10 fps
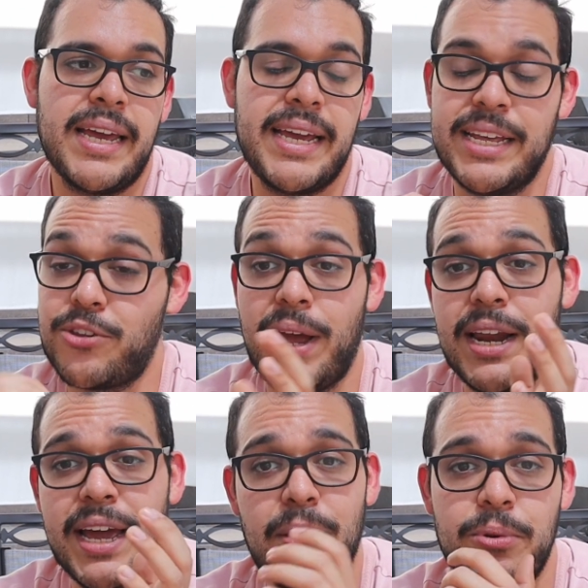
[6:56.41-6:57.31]
Y todavía
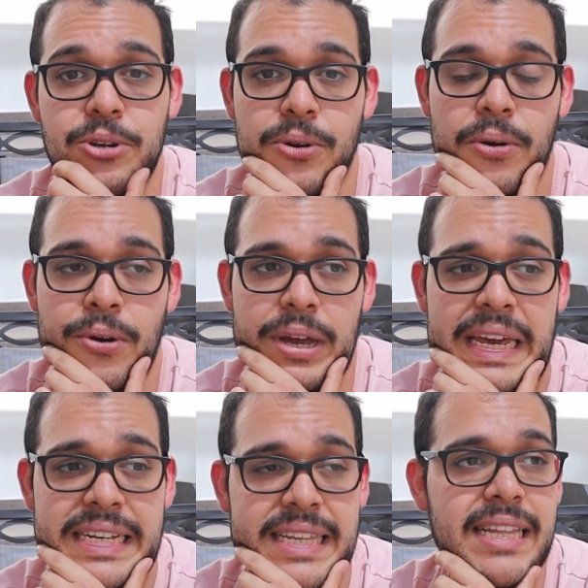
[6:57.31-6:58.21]
le queda mucho
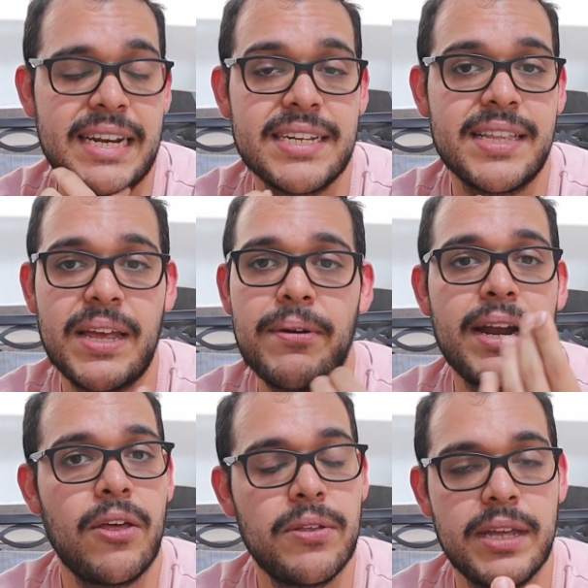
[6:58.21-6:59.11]
y está interesante a
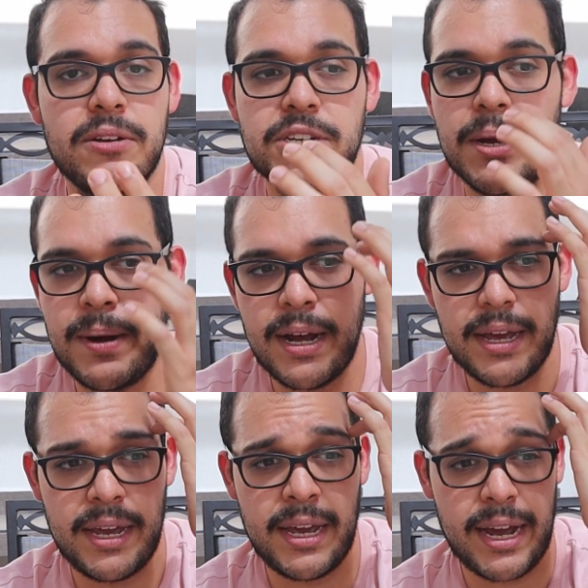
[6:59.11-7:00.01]
ver a dónde nos lleva
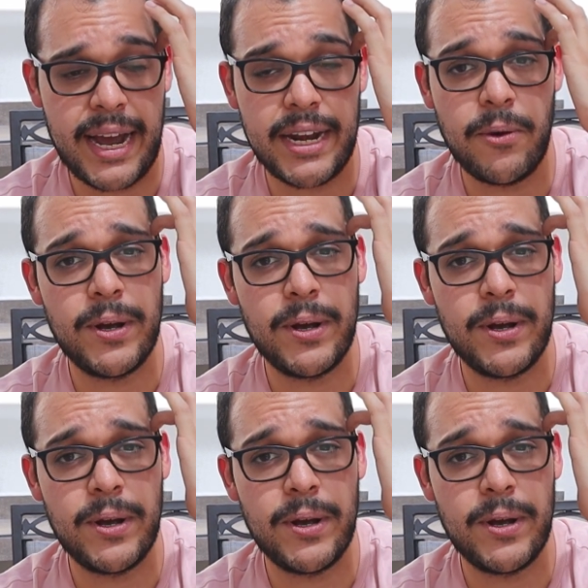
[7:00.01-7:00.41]
eh, Kanye